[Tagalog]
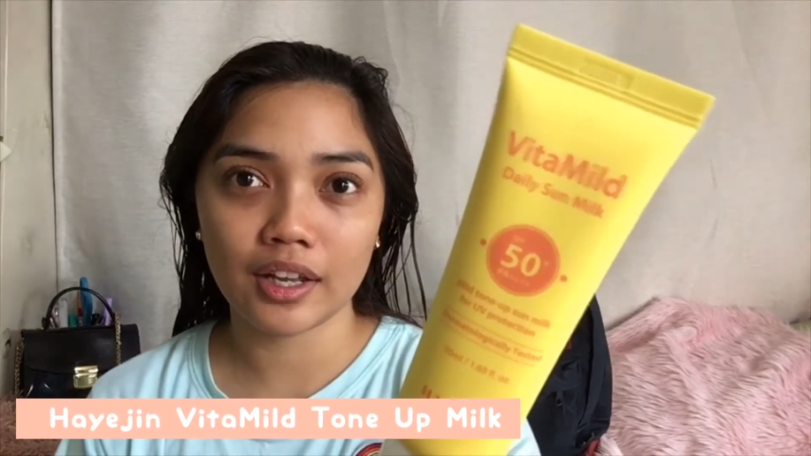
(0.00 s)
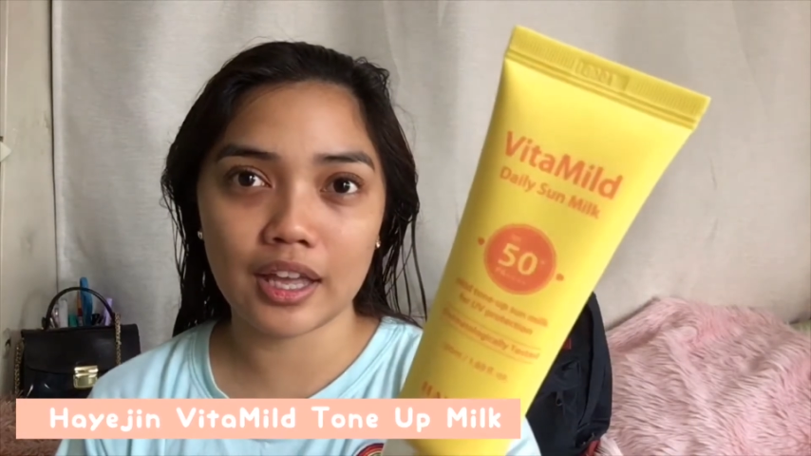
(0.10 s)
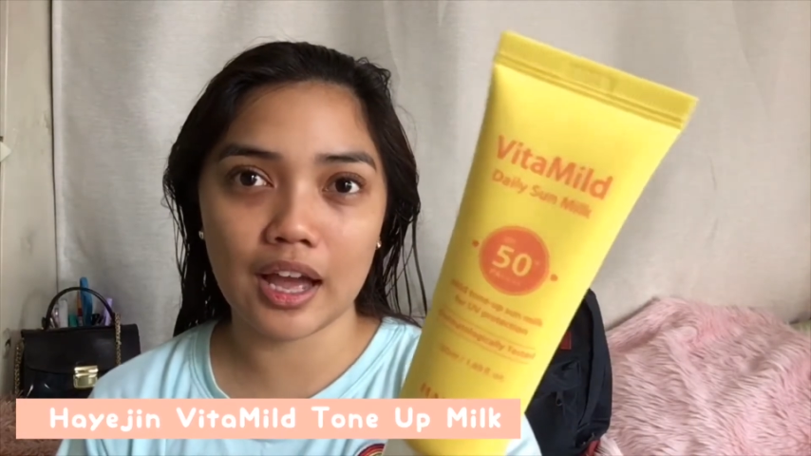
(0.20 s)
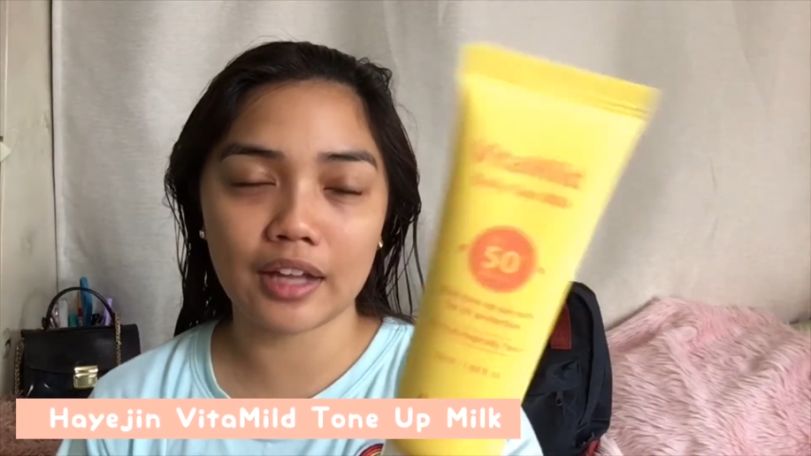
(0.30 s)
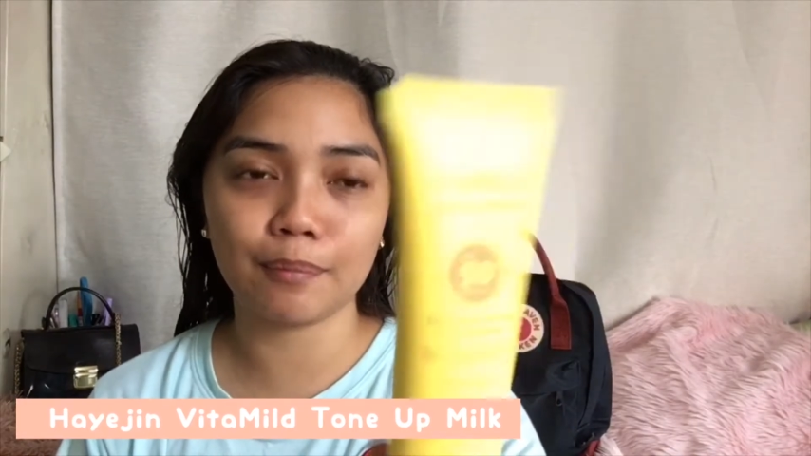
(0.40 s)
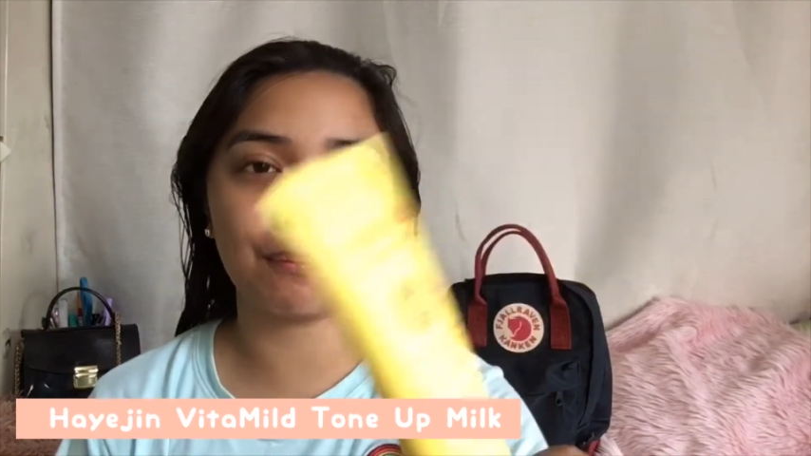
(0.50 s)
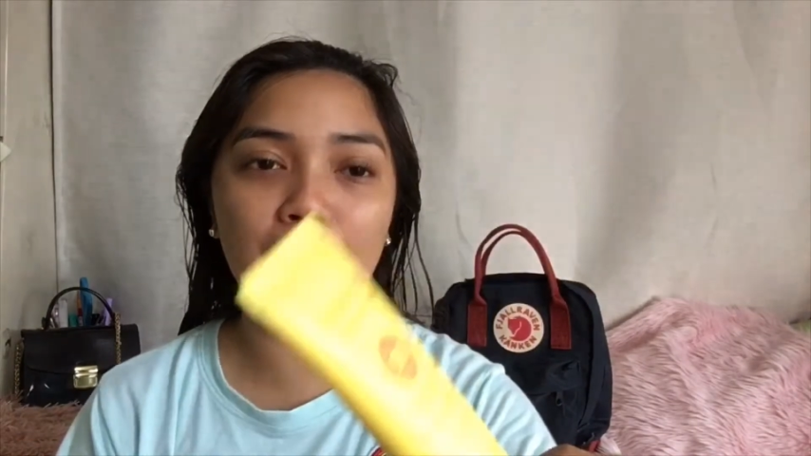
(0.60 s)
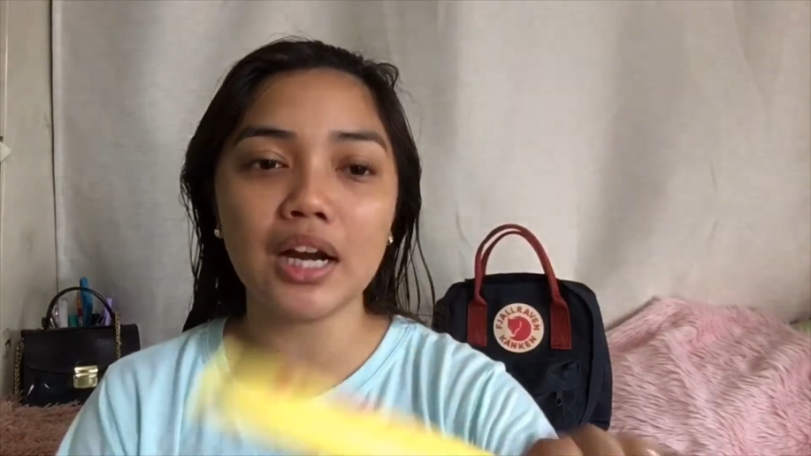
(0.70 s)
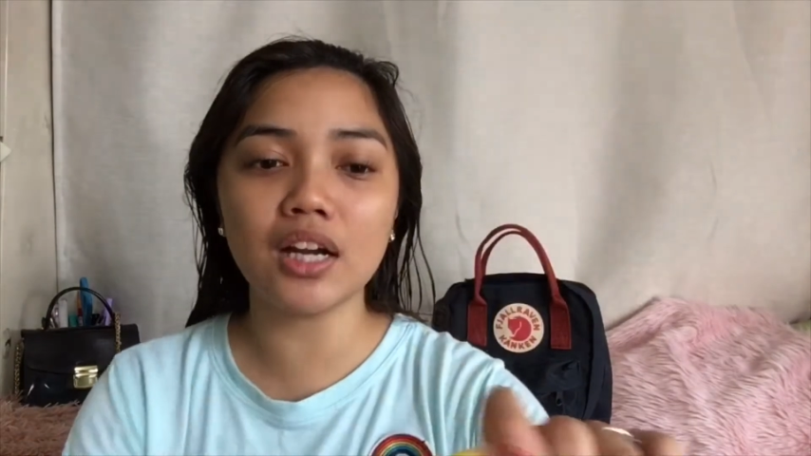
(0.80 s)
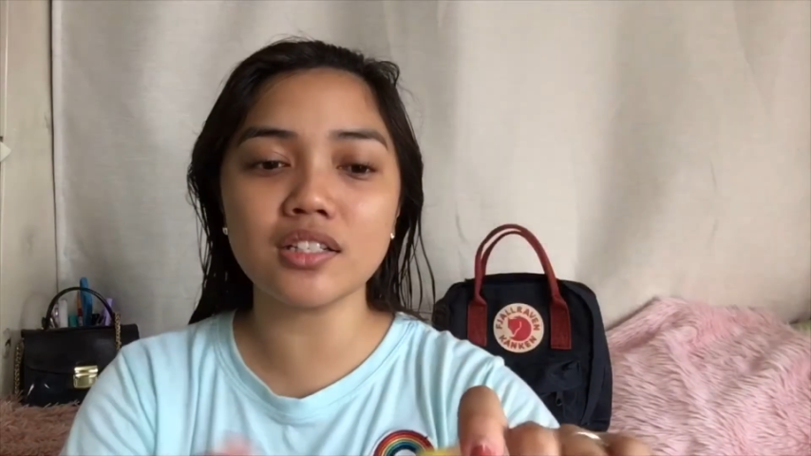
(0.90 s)
Yan.
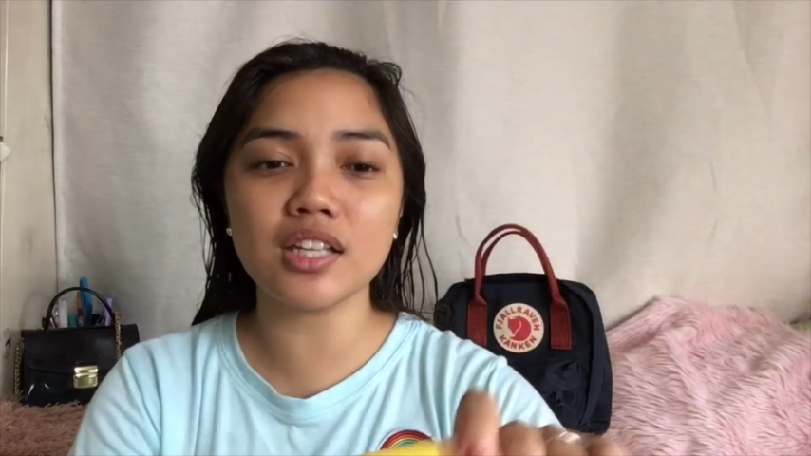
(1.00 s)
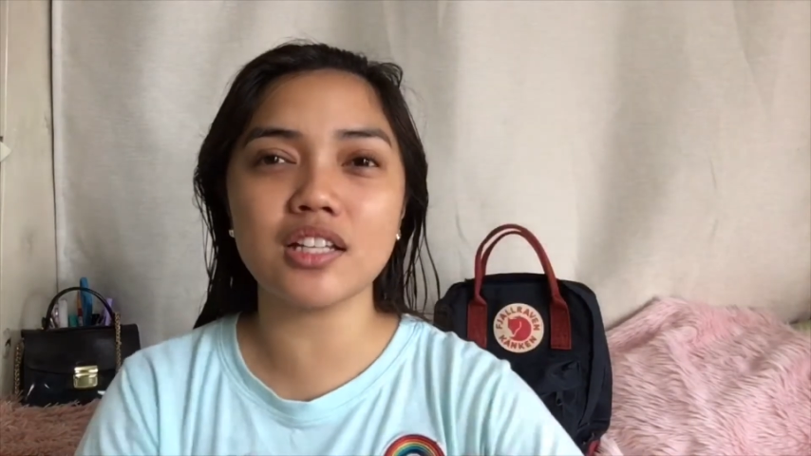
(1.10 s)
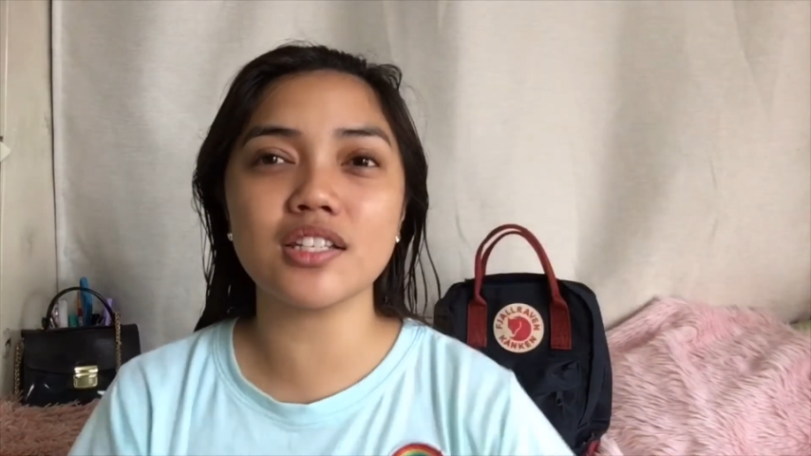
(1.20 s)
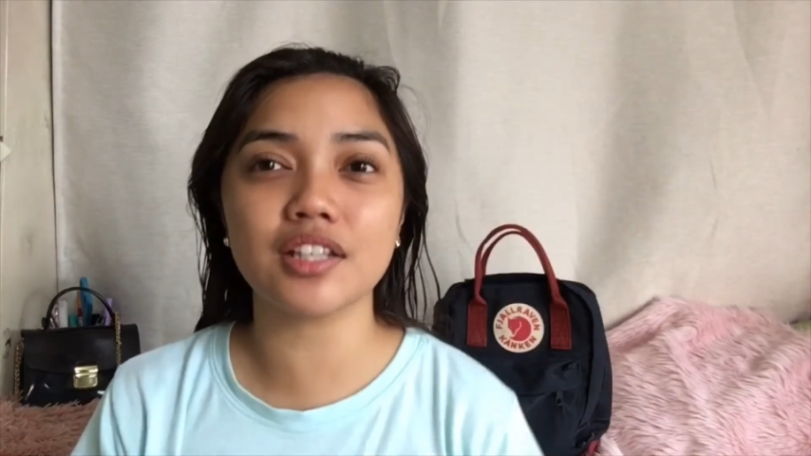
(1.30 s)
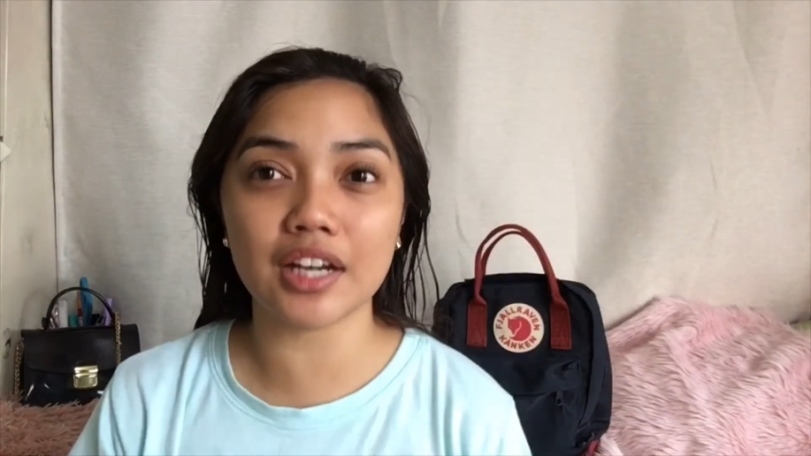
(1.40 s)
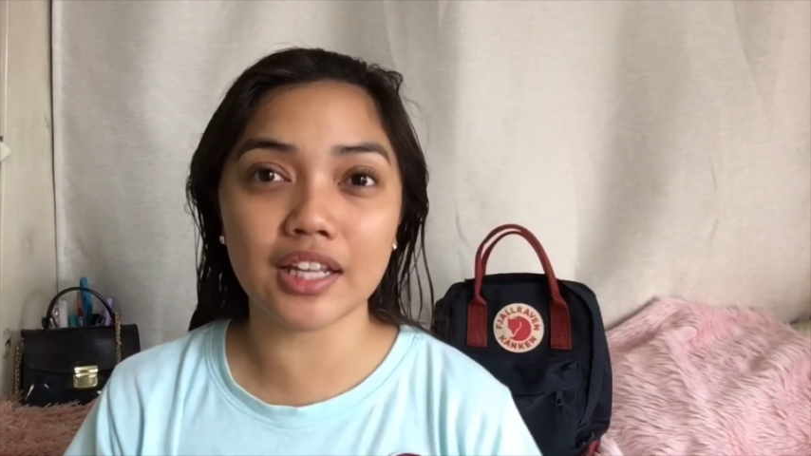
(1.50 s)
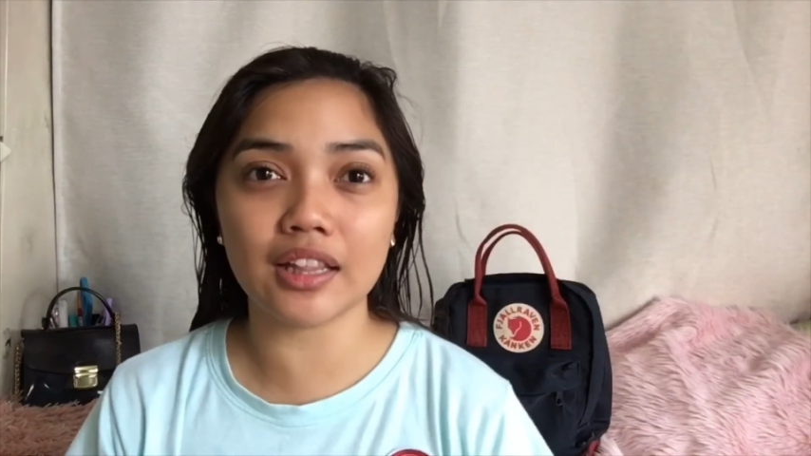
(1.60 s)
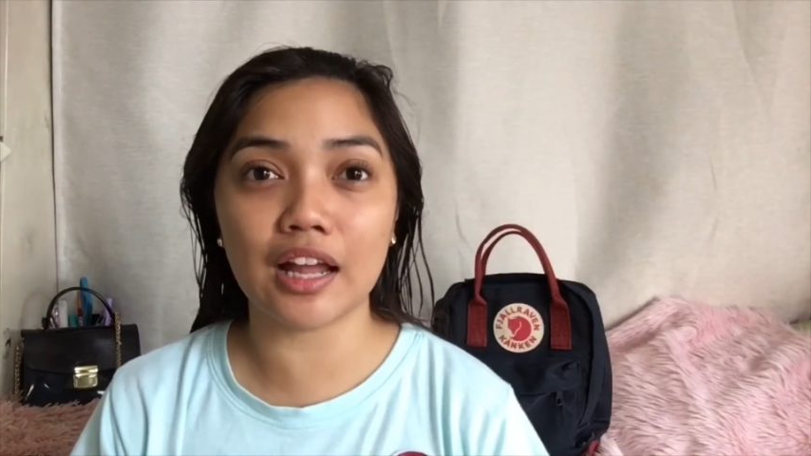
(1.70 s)
Parang sunscreen